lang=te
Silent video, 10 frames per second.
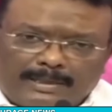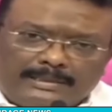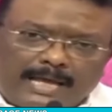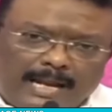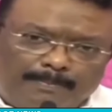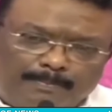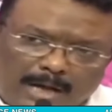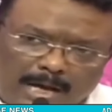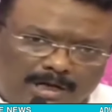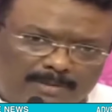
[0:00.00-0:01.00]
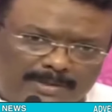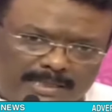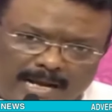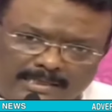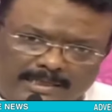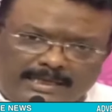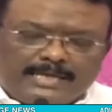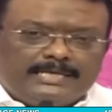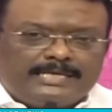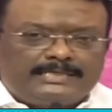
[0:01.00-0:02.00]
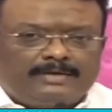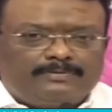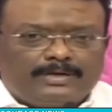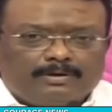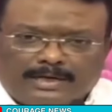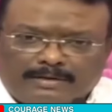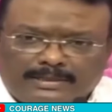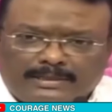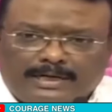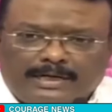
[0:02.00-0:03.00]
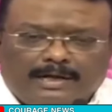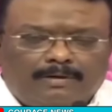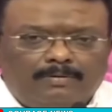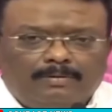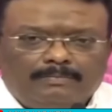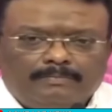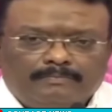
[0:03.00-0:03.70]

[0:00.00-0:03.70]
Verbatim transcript: అబద్ధాల పునాదుల మీద రాజకీయం చేసినటువంటి ఒక రేవంత్ రెడ్డి గారు